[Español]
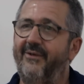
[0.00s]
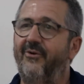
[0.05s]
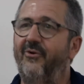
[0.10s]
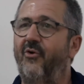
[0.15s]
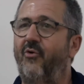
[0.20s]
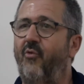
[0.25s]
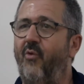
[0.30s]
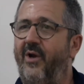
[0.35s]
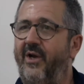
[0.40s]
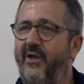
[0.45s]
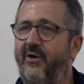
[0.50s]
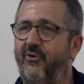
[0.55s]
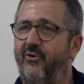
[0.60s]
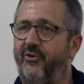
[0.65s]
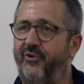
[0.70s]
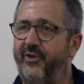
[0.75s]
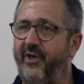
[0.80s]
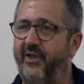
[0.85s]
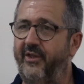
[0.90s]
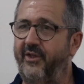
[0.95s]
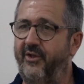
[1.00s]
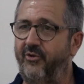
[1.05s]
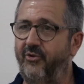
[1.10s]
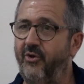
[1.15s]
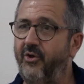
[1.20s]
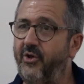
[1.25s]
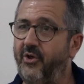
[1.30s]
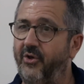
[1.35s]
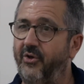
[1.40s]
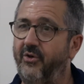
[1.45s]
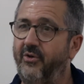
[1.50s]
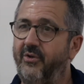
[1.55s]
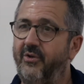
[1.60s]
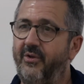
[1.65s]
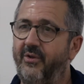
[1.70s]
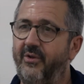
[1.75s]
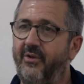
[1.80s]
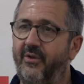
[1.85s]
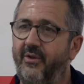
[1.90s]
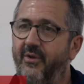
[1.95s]
lo cual es contradictorio.
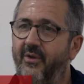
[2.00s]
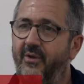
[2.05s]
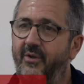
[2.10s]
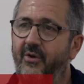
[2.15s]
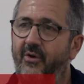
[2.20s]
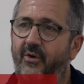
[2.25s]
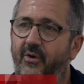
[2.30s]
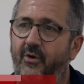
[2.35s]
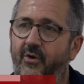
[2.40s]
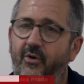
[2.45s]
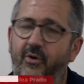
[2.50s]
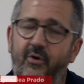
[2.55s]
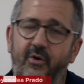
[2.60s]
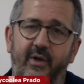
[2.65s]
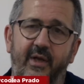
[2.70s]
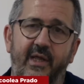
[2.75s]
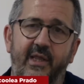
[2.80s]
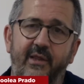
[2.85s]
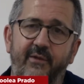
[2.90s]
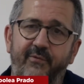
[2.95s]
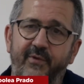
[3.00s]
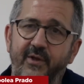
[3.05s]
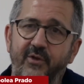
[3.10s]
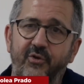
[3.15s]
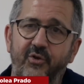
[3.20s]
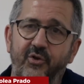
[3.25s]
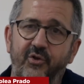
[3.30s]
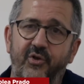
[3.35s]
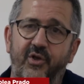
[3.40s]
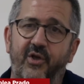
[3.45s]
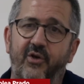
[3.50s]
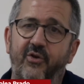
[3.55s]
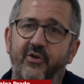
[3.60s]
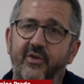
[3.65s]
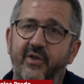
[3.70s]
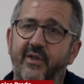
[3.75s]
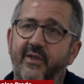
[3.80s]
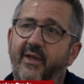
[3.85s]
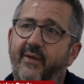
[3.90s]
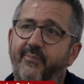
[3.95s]
O edificios que no
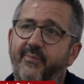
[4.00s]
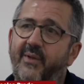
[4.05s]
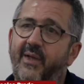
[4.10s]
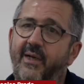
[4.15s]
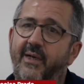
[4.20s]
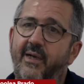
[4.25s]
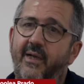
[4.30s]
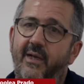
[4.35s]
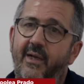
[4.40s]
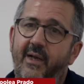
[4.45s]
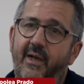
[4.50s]
se adaptan